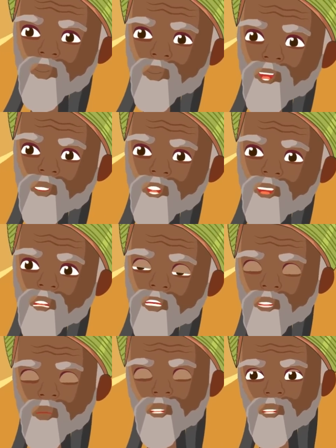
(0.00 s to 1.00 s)
मेरा राज्य
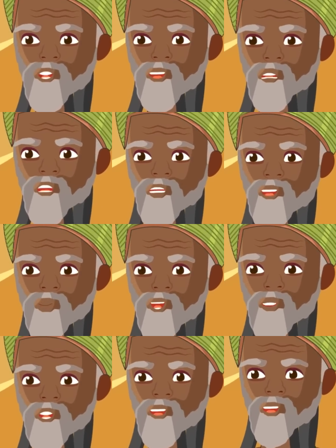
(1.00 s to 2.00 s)
इतनी मजबूत और
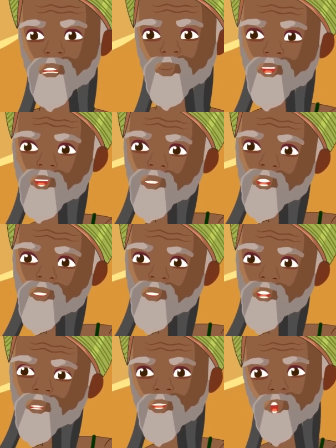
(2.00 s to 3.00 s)
सुखी उस साधु के
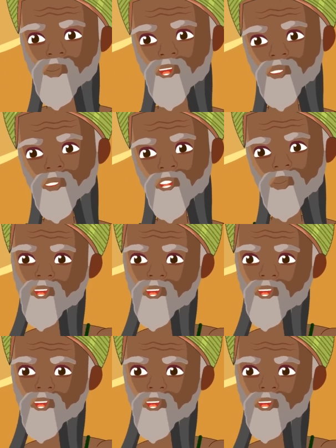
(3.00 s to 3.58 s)
आशीर्वाद से है